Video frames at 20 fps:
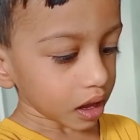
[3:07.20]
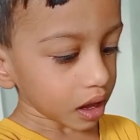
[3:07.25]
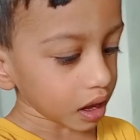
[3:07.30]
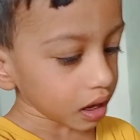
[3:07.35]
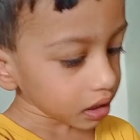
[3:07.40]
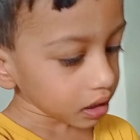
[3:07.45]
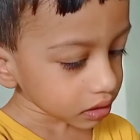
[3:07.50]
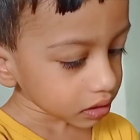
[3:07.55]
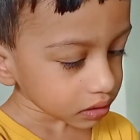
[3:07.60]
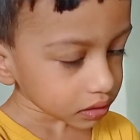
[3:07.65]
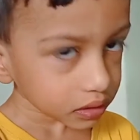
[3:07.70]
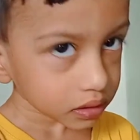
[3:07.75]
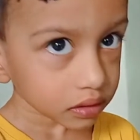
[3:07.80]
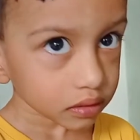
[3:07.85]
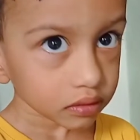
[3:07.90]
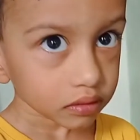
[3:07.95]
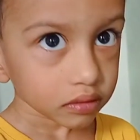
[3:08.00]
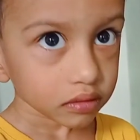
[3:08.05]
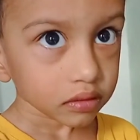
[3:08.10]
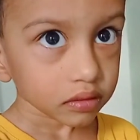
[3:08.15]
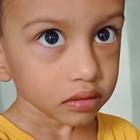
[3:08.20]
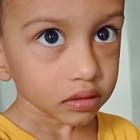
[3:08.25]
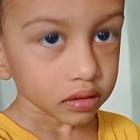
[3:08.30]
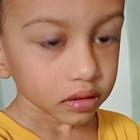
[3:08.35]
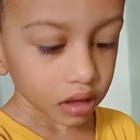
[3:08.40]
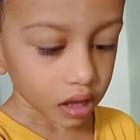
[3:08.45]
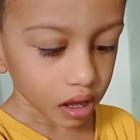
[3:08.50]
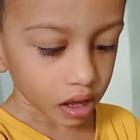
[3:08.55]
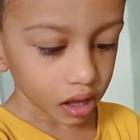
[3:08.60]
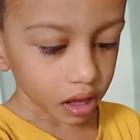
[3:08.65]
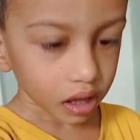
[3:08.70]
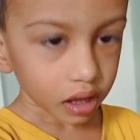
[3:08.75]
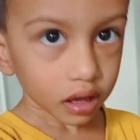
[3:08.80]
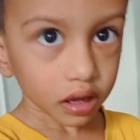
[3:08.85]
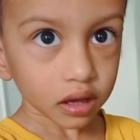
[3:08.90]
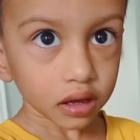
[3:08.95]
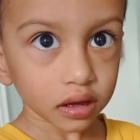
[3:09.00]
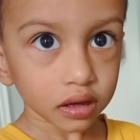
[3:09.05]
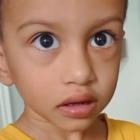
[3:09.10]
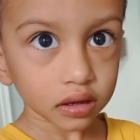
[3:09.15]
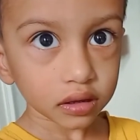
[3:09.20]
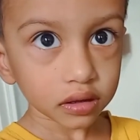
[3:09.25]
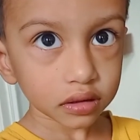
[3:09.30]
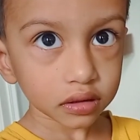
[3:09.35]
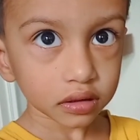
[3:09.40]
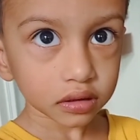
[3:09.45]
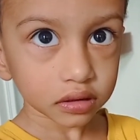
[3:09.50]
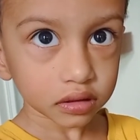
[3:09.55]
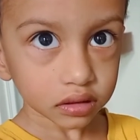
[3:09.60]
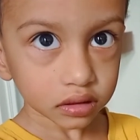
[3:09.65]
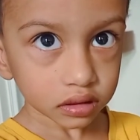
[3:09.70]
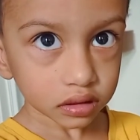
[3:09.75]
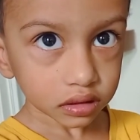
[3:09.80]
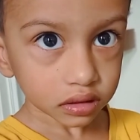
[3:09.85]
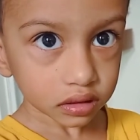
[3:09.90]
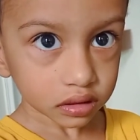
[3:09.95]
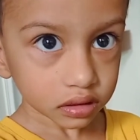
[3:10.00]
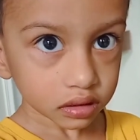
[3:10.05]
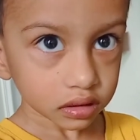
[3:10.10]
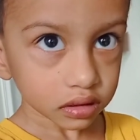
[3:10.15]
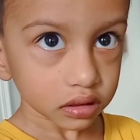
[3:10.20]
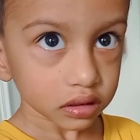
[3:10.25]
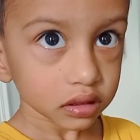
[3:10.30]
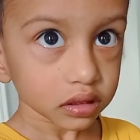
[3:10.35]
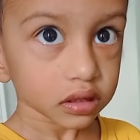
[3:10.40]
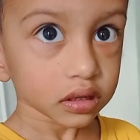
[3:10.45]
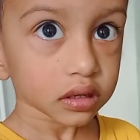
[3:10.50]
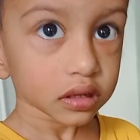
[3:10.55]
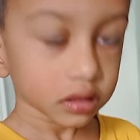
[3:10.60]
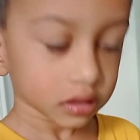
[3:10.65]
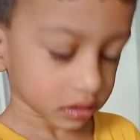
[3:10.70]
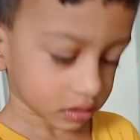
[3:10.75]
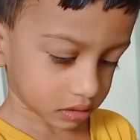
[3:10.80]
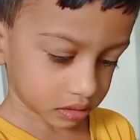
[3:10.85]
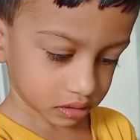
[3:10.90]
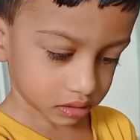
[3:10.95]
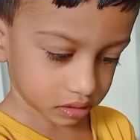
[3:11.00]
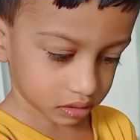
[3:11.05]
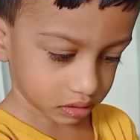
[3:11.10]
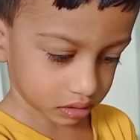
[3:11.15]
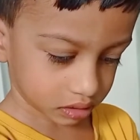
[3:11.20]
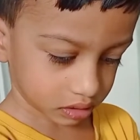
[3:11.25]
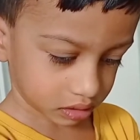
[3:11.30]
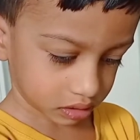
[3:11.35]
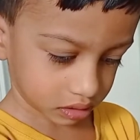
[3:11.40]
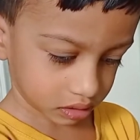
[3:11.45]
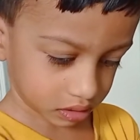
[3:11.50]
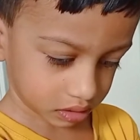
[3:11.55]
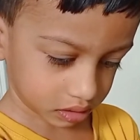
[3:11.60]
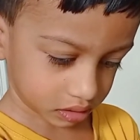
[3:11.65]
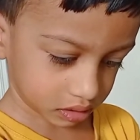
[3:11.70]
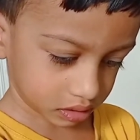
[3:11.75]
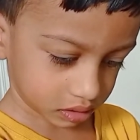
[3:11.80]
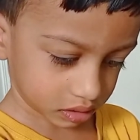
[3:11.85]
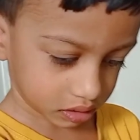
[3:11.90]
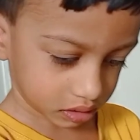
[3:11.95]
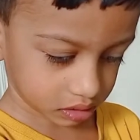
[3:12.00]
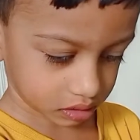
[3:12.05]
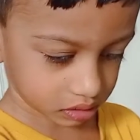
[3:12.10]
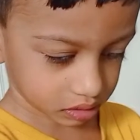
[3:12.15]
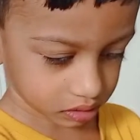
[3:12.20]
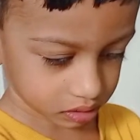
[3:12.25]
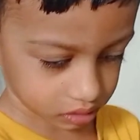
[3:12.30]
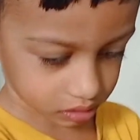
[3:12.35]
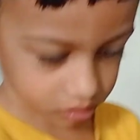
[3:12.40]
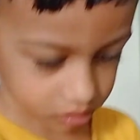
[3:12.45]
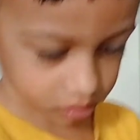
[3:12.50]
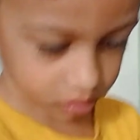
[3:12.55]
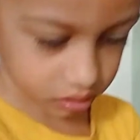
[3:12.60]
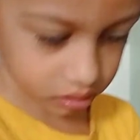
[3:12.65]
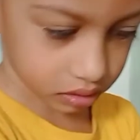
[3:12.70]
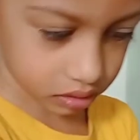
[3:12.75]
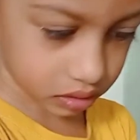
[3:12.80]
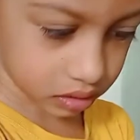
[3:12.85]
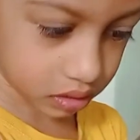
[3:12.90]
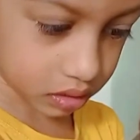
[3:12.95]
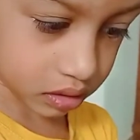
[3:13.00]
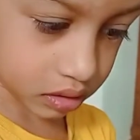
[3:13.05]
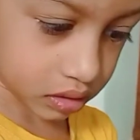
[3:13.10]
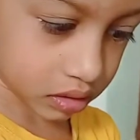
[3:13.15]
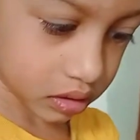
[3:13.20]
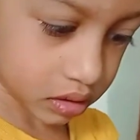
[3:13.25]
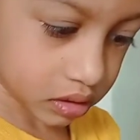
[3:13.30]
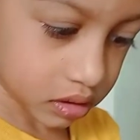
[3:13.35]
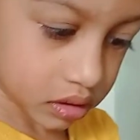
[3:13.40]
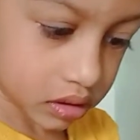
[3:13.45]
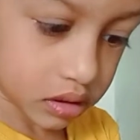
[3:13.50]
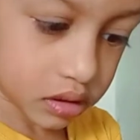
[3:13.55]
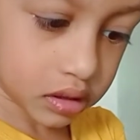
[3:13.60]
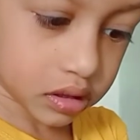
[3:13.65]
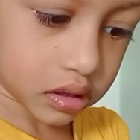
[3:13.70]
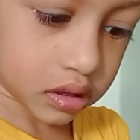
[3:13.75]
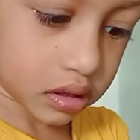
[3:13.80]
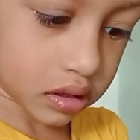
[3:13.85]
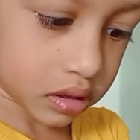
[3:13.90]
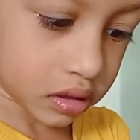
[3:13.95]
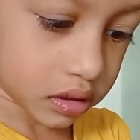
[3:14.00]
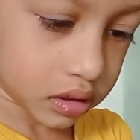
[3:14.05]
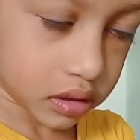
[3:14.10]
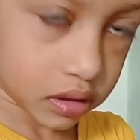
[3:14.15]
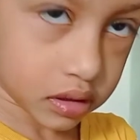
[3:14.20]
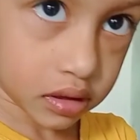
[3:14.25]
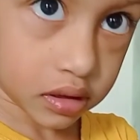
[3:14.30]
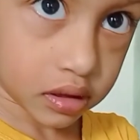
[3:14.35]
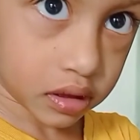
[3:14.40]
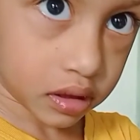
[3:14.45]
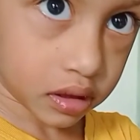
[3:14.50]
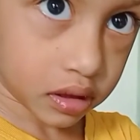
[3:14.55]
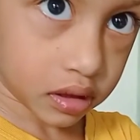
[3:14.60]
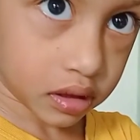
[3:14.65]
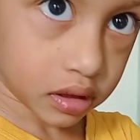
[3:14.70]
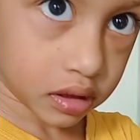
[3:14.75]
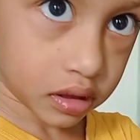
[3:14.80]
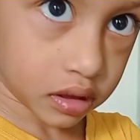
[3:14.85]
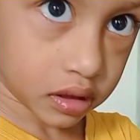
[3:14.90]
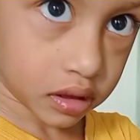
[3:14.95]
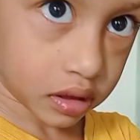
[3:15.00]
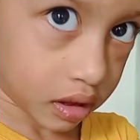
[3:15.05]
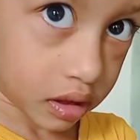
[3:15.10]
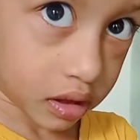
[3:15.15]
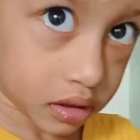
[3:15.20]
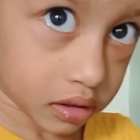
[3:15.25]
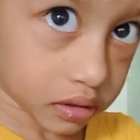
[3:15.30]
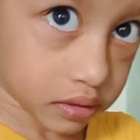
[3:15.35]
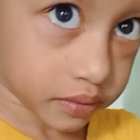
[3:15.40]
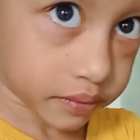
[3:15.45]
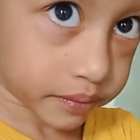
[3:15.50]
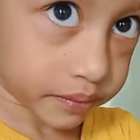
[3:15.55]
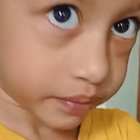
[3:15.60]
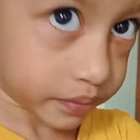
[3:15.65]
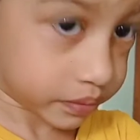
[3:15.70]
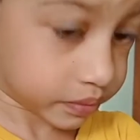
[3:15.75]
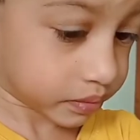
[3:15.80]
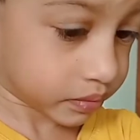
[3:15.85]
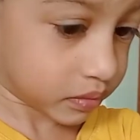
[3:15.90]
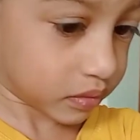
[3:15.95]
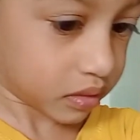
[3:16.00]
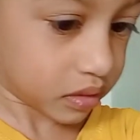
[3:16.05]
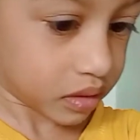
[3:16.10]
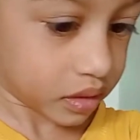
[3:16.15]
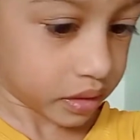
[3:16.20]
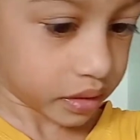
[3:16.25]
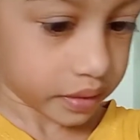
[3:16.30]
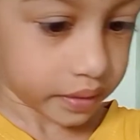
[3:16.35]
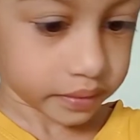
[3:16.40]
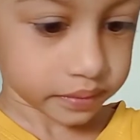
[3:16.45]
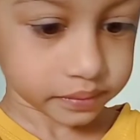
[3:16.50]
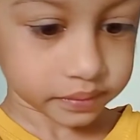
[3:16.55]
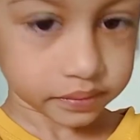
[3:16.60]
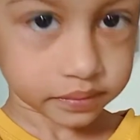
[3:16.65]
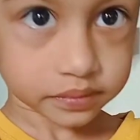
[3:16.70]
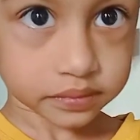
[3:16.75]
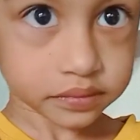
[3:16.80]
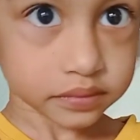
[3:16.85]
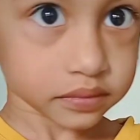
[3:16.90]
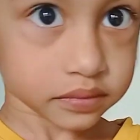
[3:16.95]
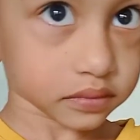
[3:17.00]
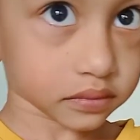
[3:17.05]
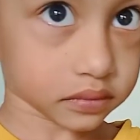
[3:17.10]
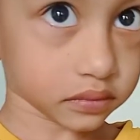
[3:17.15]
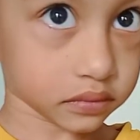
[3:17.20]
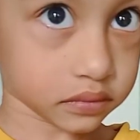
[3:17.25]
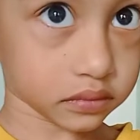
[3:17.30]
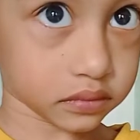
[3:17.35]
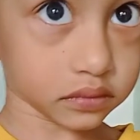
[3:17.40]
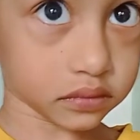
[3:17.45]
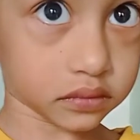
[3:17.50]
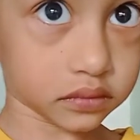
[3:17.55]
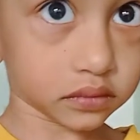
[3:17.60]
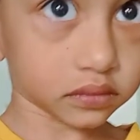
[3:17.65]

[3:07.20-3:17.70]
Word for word: नहीं नहीं क्या हुआ है ना आप गाड़ी उठाते हो पटकते हो टेबल उठाते हो पटकते हो ना उसी से चोट लगा इसीलिए मम्मा कहती है ना वो सारी चीज़ें इधर उधर